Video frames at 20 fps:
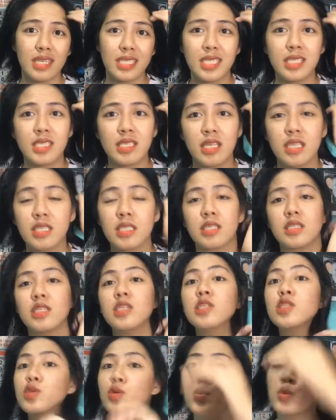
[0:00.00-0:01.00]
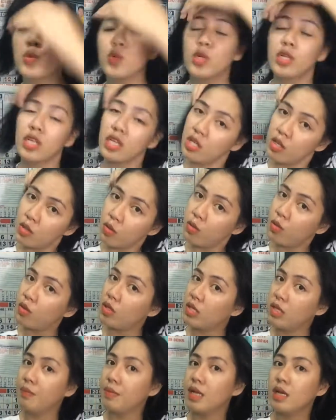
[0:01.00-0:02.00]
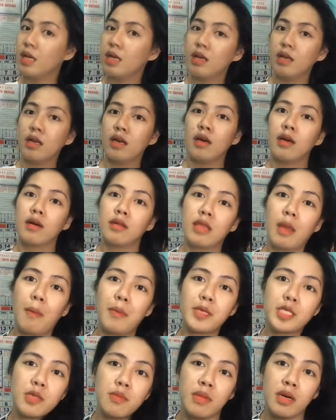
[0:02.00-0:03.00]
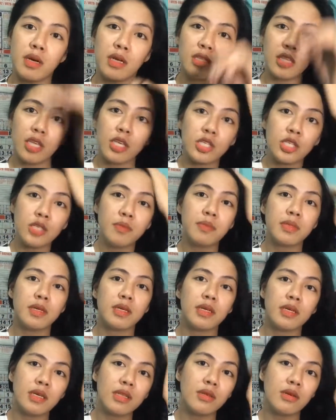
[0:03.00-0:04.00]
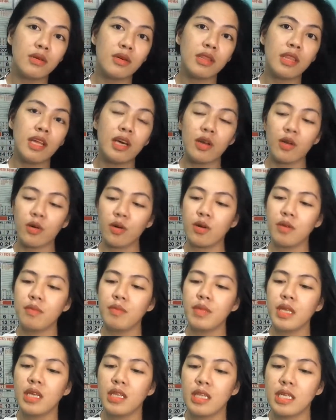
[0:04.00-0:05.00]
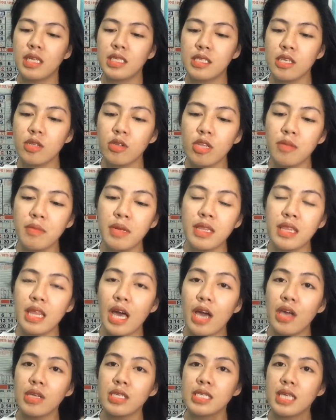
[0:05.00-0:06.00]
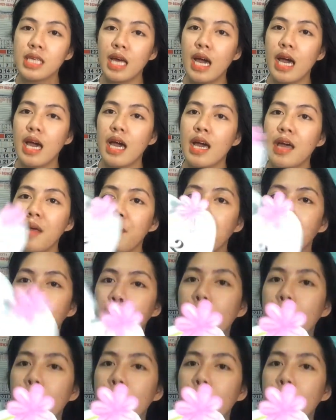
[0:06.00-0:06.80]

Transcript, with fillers: stress, stress sa school, ganun. Tapos yung mga teacher ko, ganun, laro. Tapos dito naman tayo sa,